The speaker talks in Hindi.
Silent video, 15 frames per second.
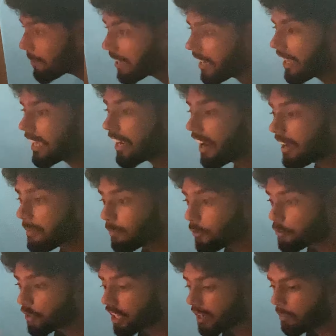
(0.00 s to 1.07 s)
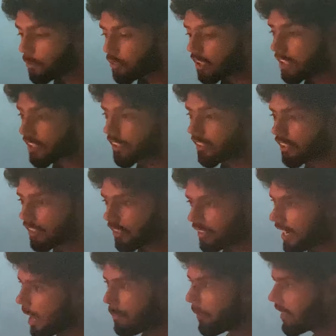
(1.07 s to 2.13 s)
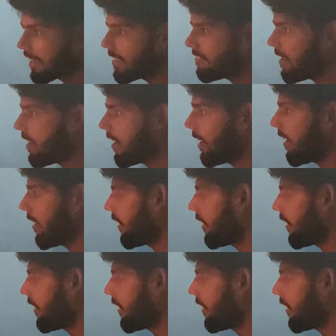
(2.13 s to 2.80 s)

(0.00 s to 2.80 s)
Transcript: मिल ही काली पूछ की कबूतरी ना पकड़ी वाह